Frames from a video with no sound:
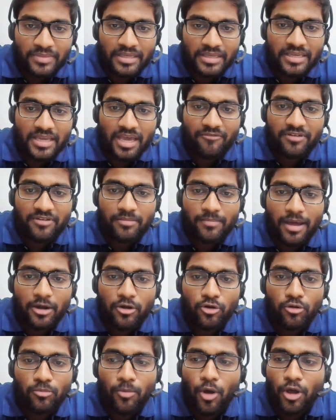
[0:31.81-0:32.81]
या फिर मान
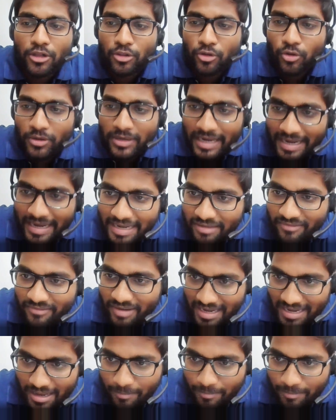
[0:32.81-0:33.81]
लो बहुत लोग लेने
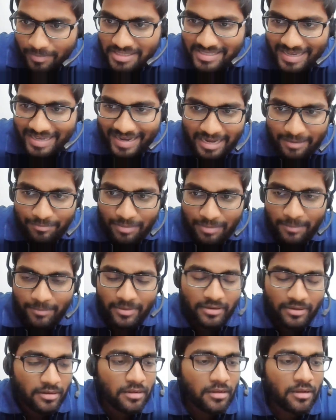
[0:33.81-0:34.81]
वाले हैं अपना सेकेंड
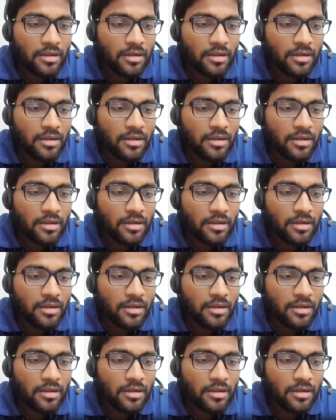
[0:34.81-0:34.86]
पेपर